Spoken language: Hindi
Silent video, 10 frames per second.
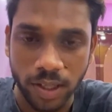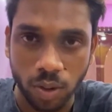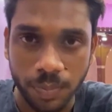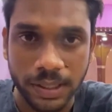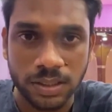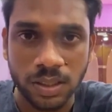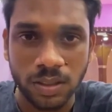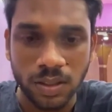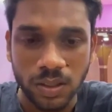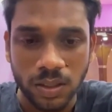इंडिया को प्लीज़
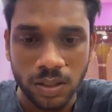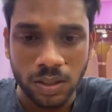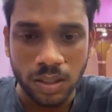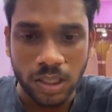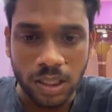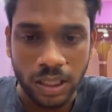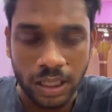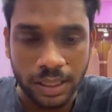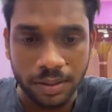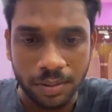
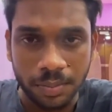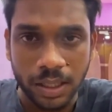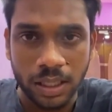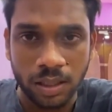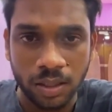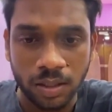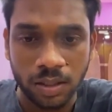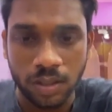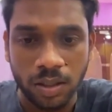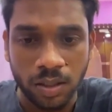एंड uh, मैं
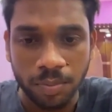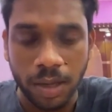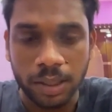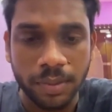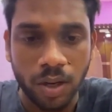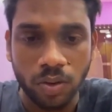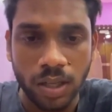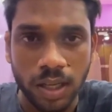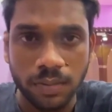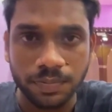बाद में
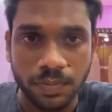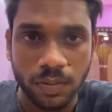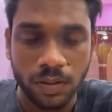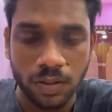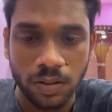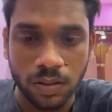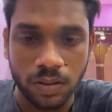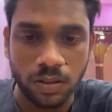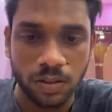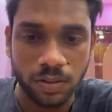आऊँगा
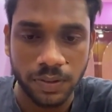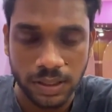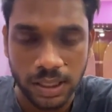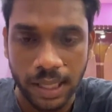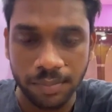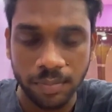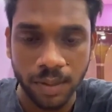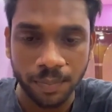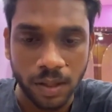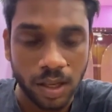फिर से लाइव
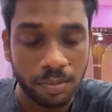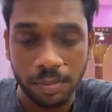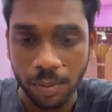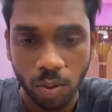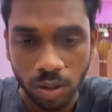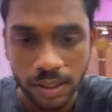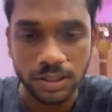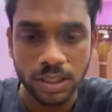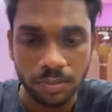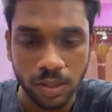में अभी मैं बहुत
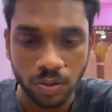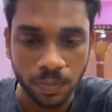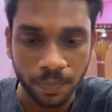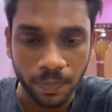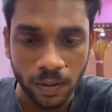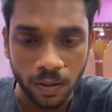टेंशन में हूँ